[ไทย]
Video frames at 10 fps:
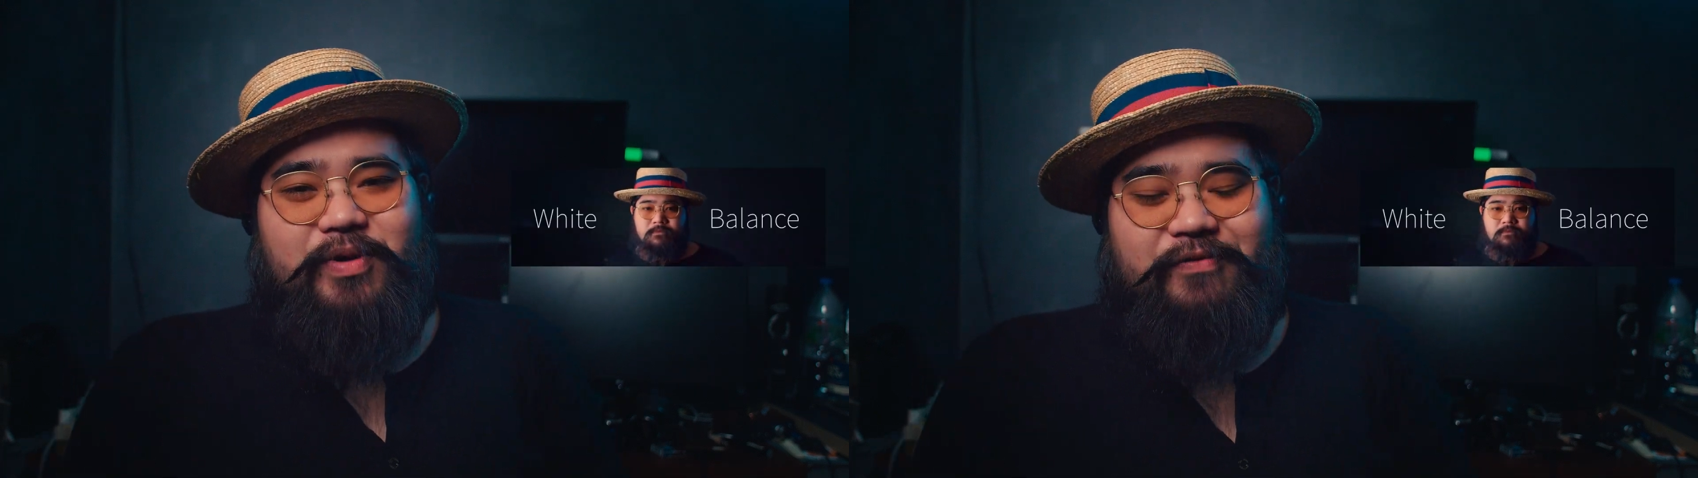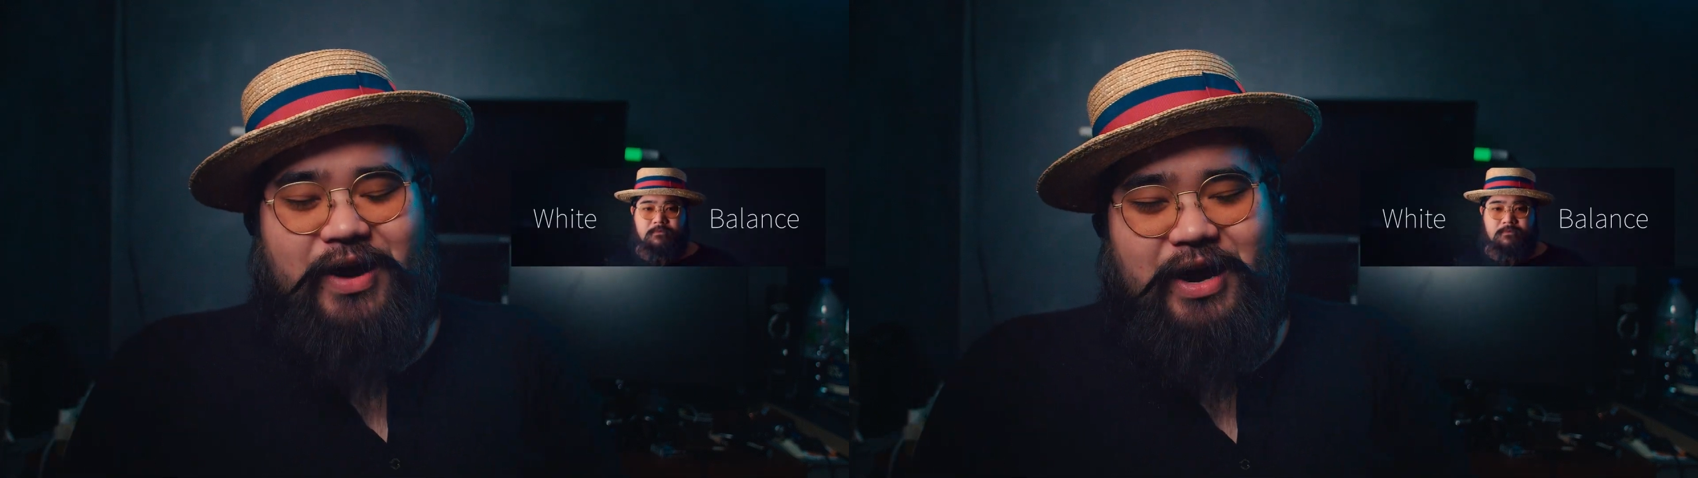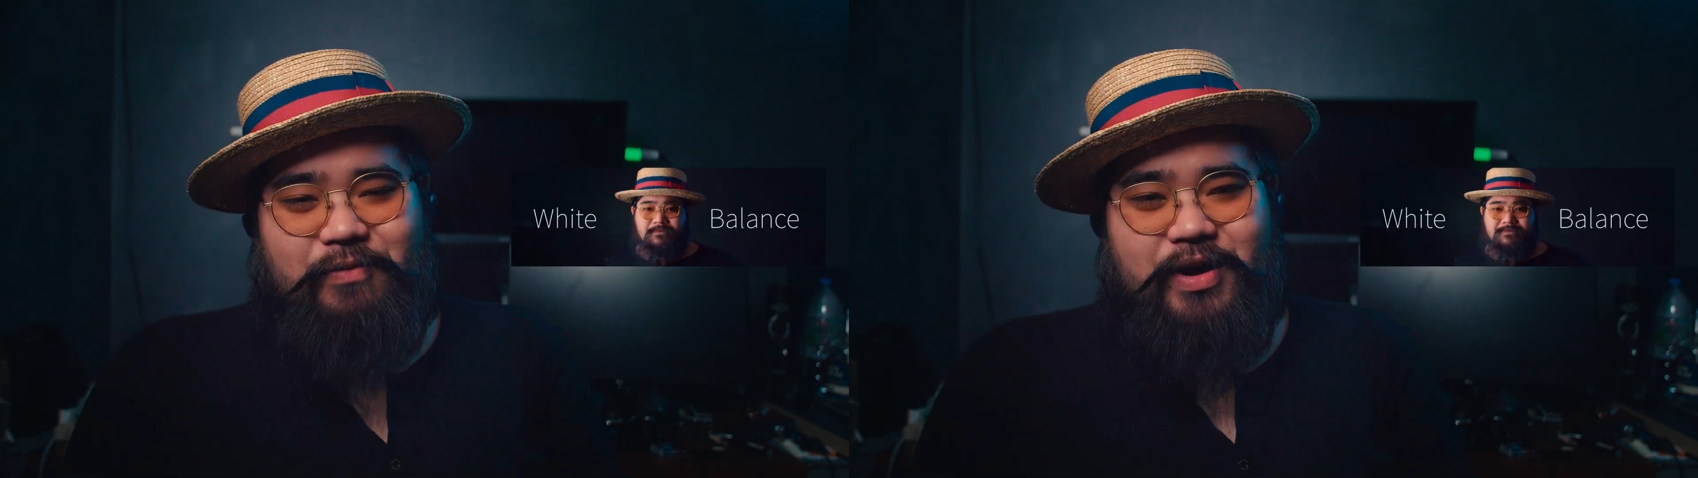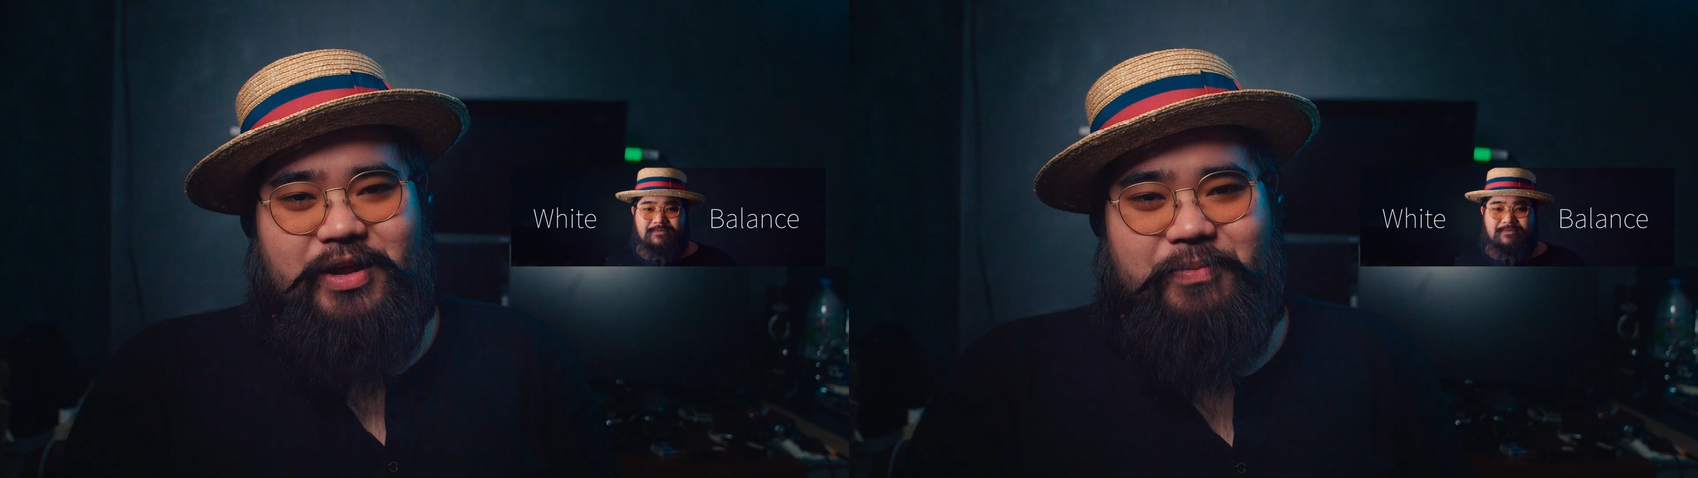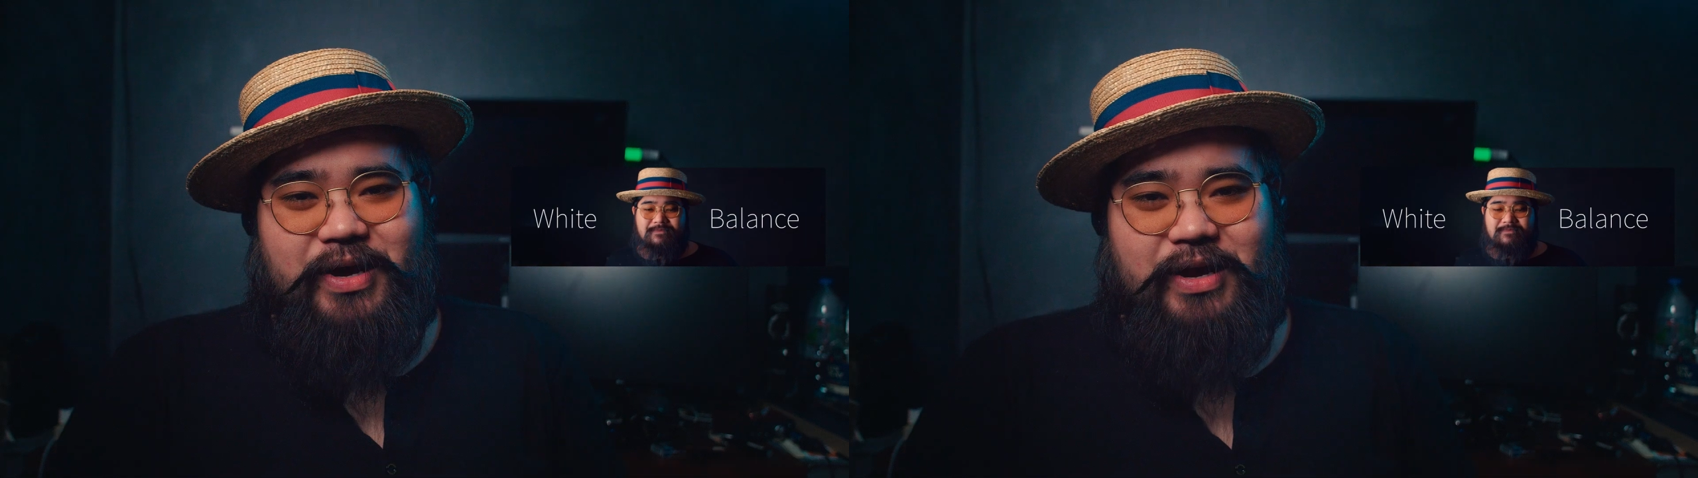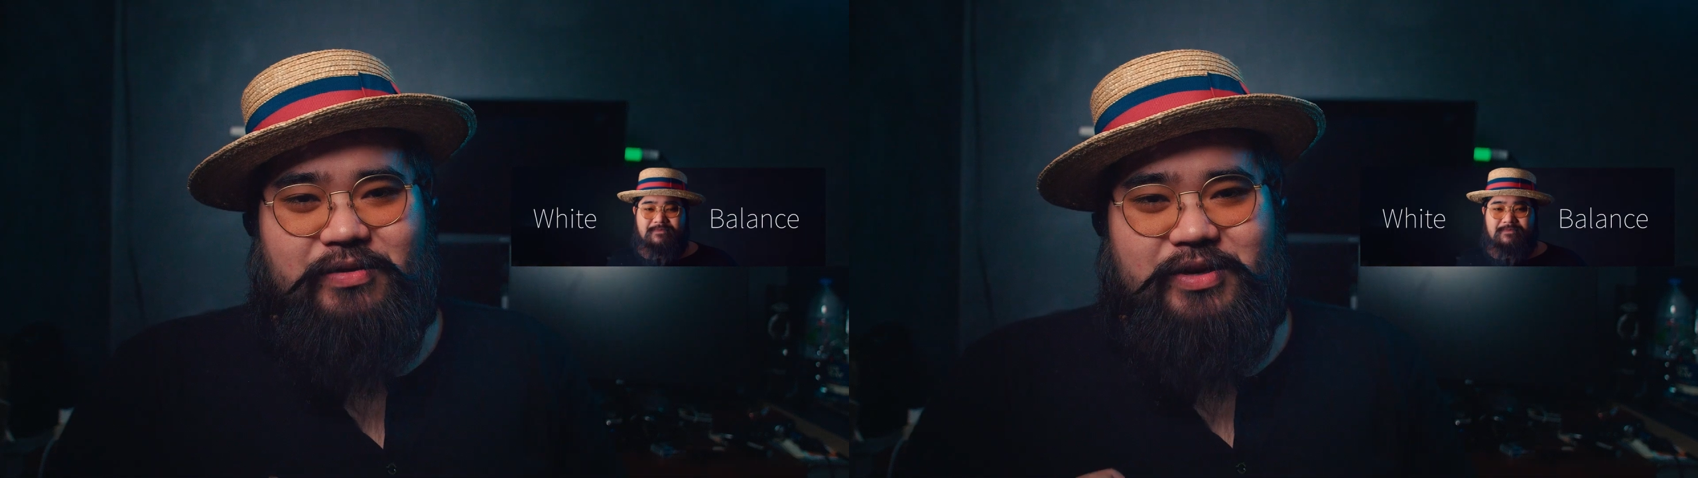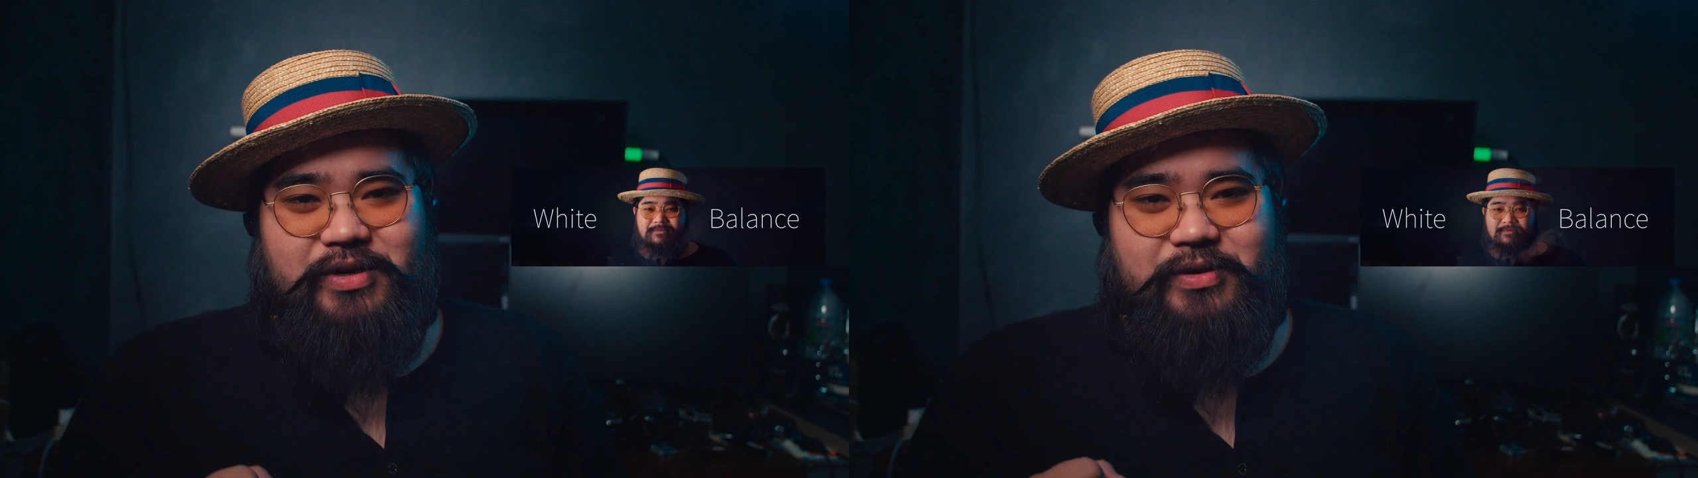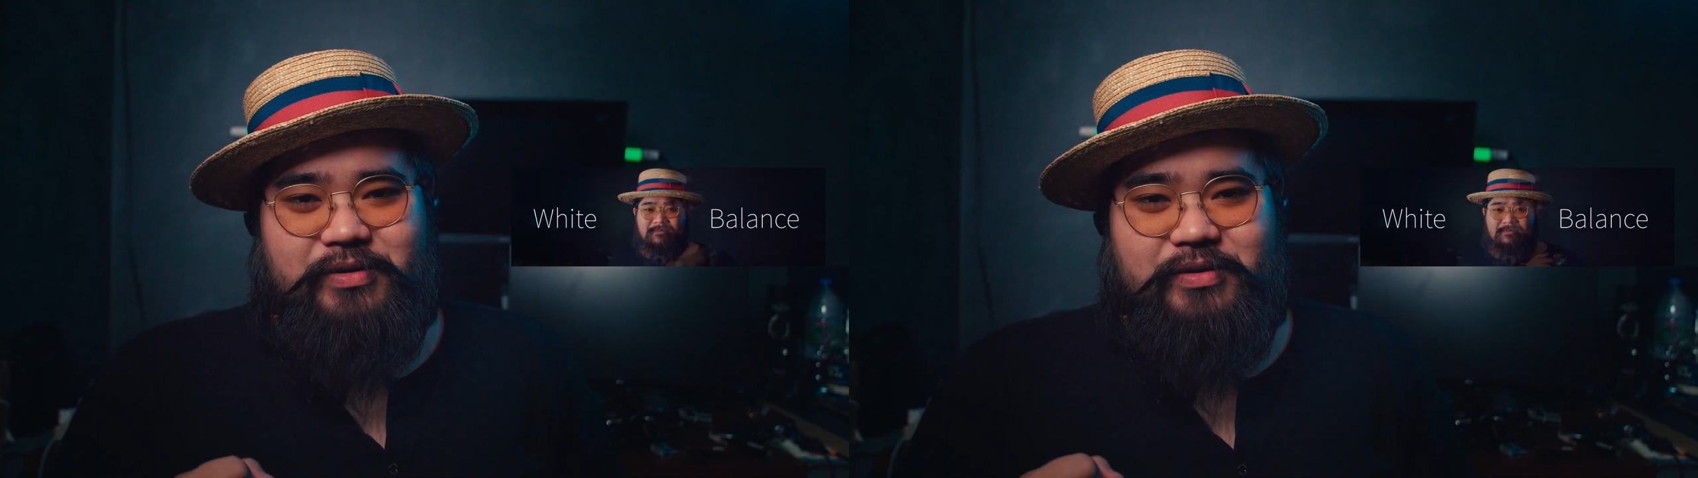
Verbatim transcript: พูดให้ฟังครับว่าทำไมเราถึง